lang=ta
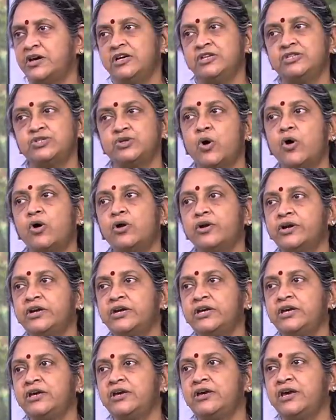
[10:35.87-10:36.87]
இஸ்
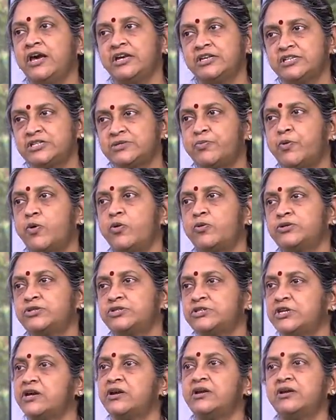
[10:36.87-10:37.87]
ஆல்ரெடி
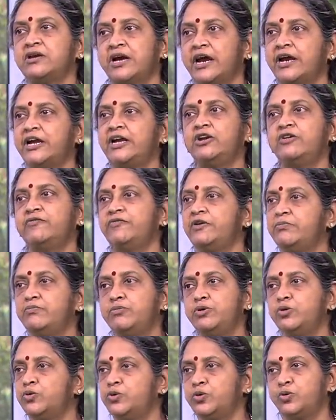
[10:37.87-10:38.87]
எக்ஸ்போஸ்ட் அண்ட் கைண்ட் ஆஃப்
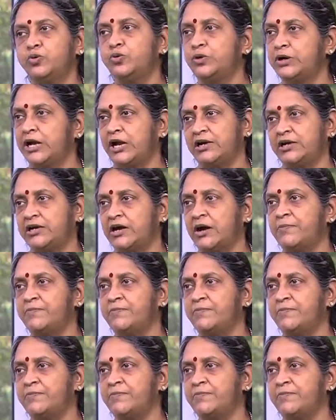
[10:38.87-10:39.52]
இம்யூன் டு டெல்டா